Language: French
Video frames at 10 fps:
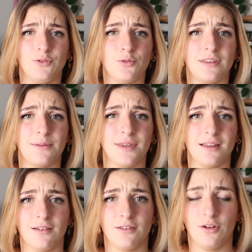tout est bien
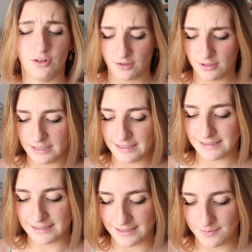en ordre et
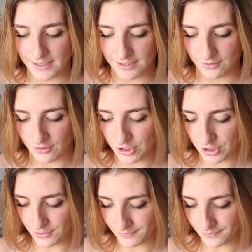c'est partoche.